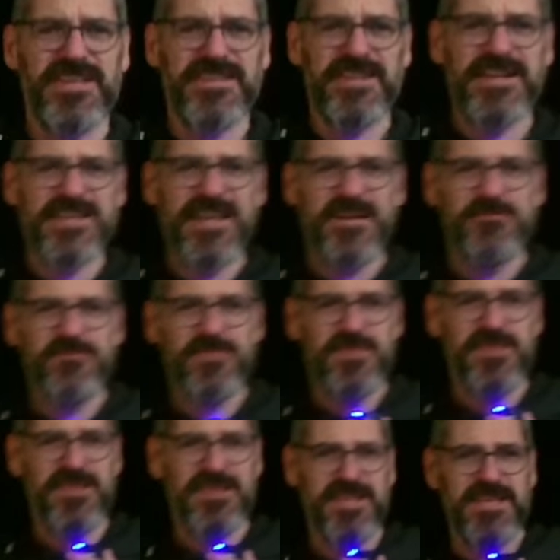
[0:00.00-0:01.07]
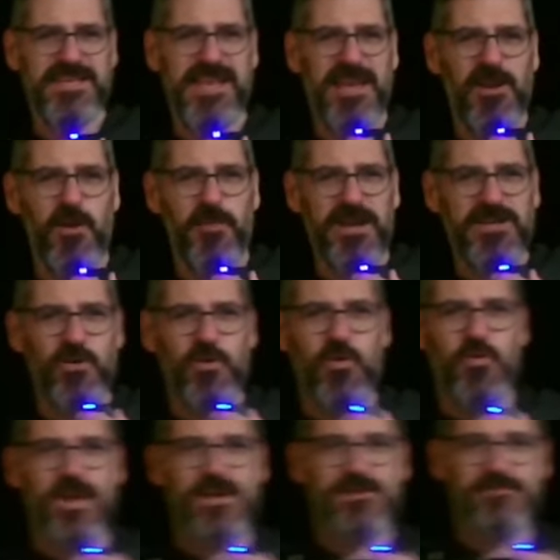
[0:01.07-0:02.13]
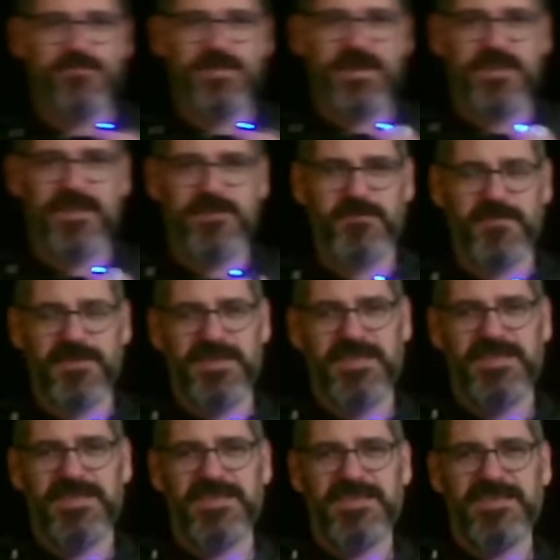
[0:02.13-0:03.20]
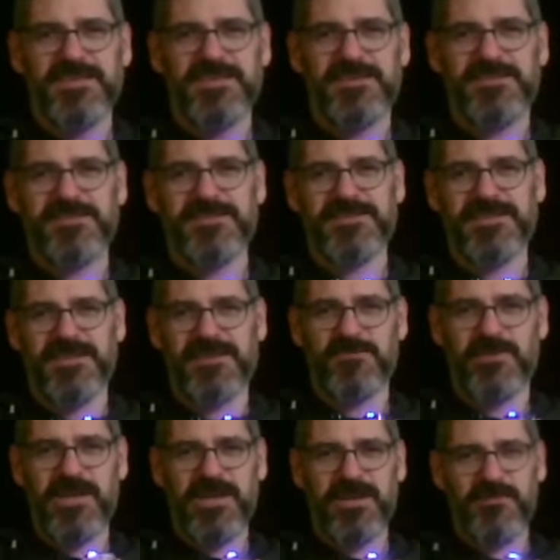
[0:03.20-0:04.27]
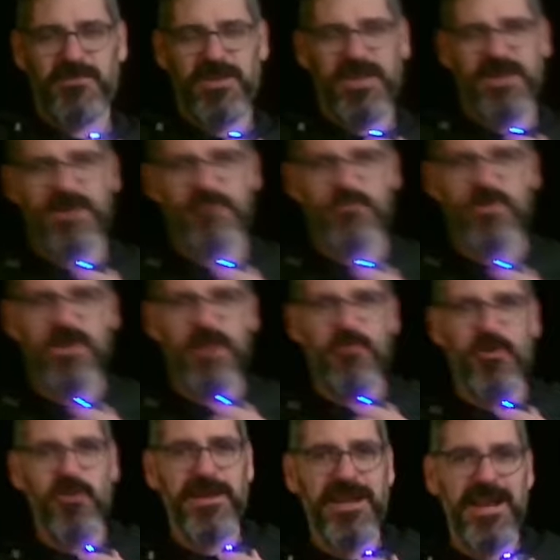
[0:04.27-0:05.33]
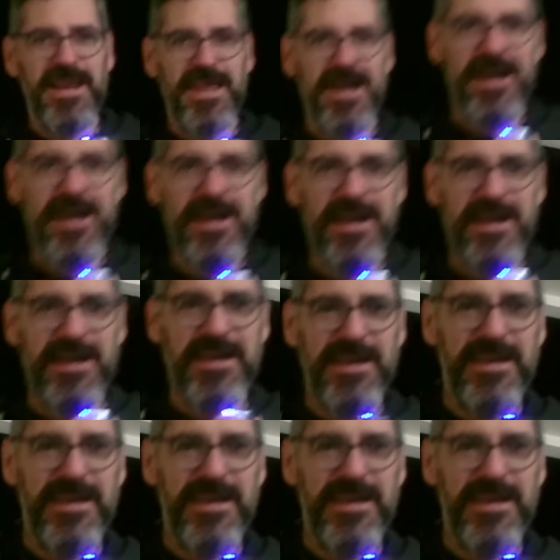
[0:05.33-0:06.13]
Trust es algo más oscura, ¿verdad? Sí, voy a, voy a, volver a la,